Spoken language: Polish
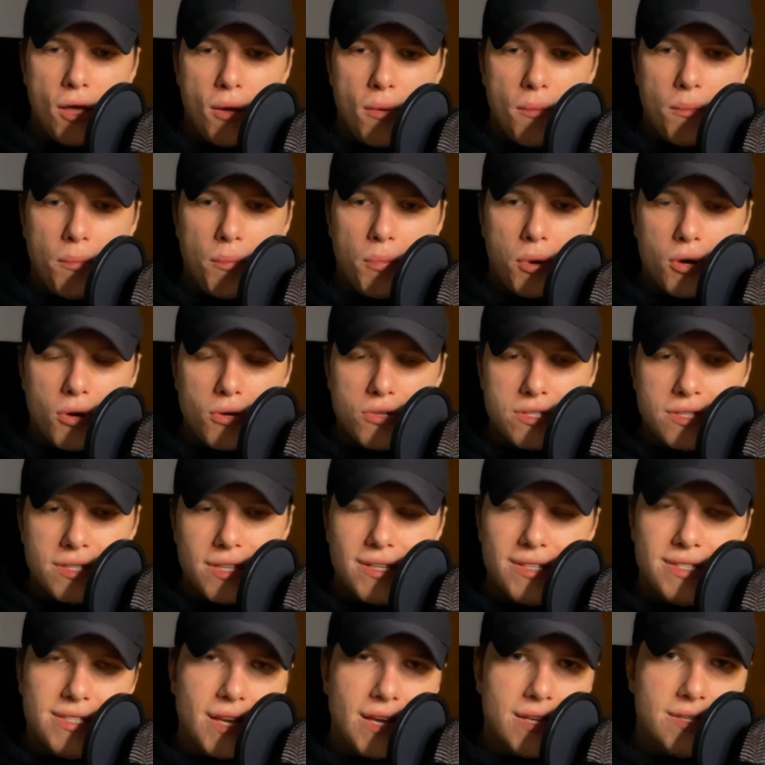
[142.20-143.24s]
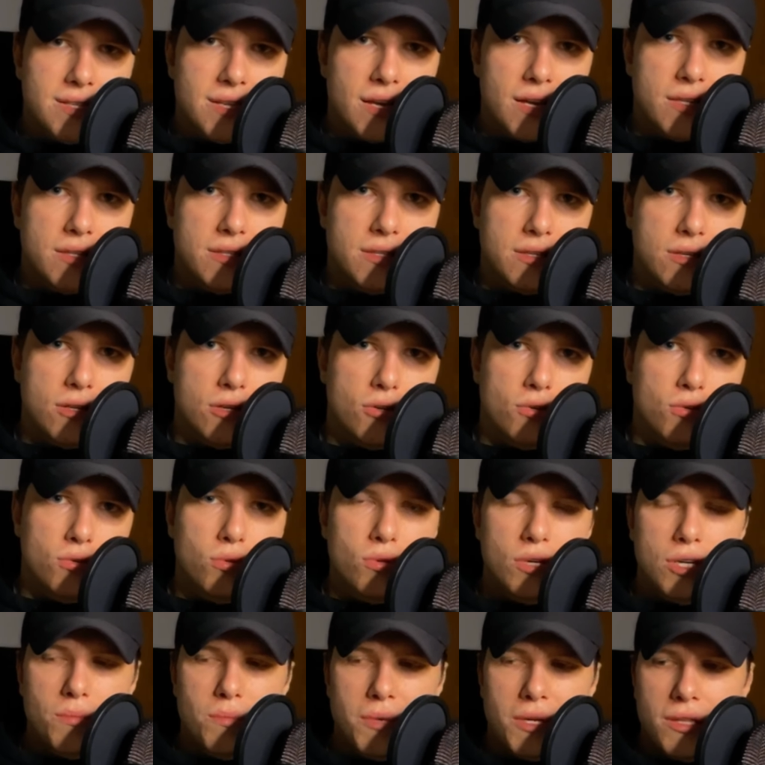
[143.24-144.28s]
prostych zasad,
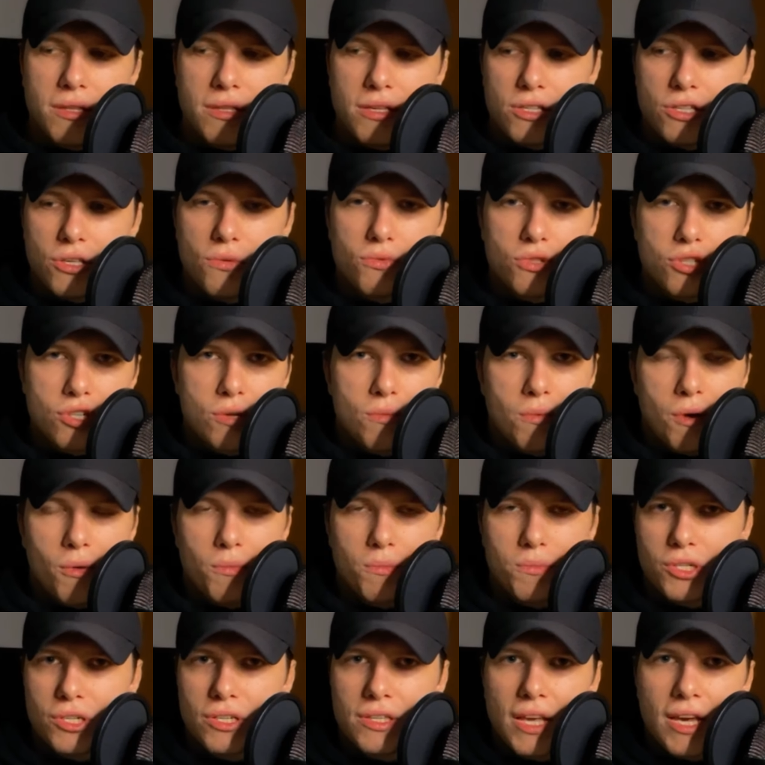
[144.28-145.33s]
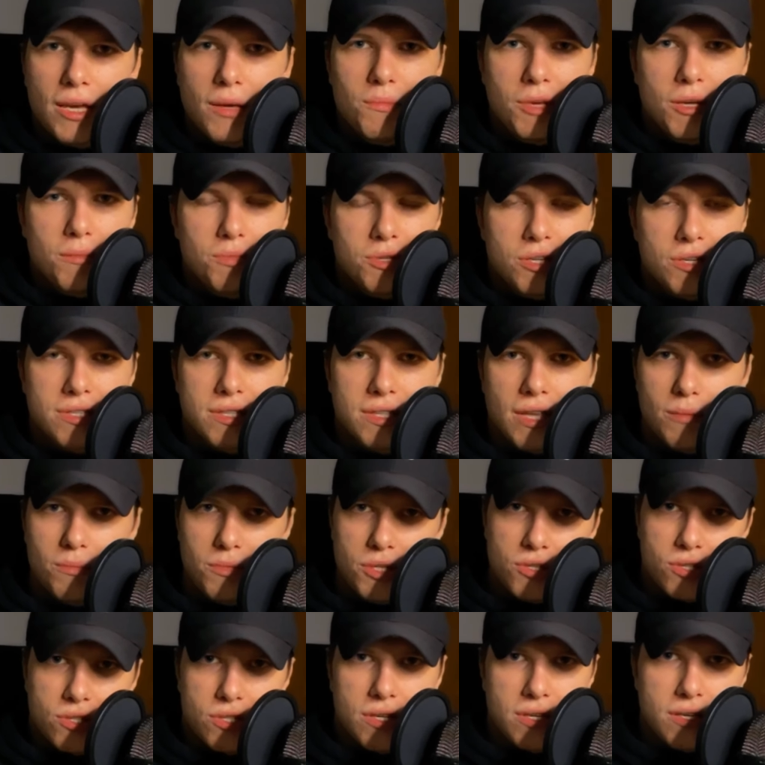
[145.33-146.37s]
których będę się trzymał przynajmniej przez
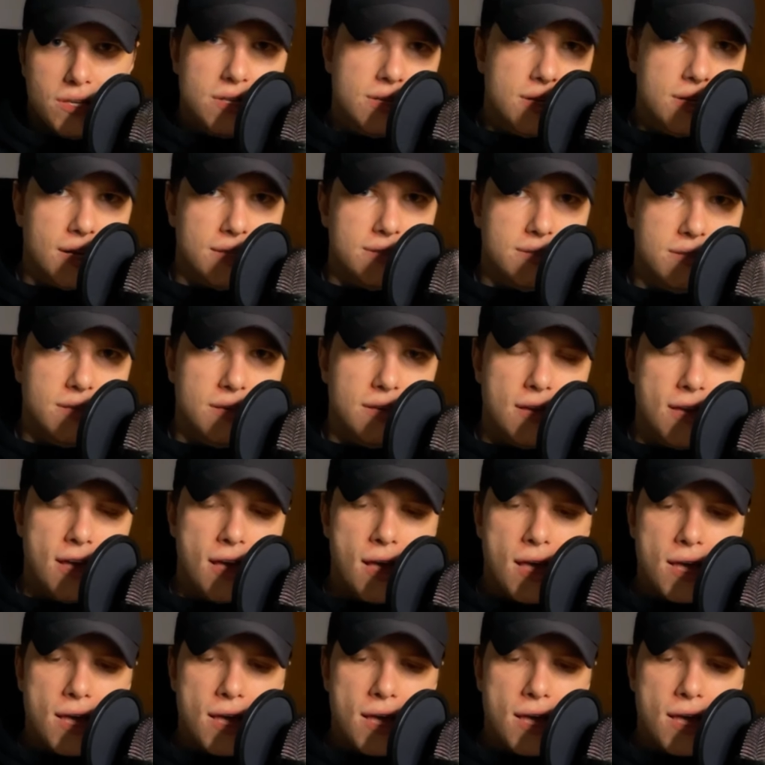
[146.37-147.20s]
najbliższe kilka dni.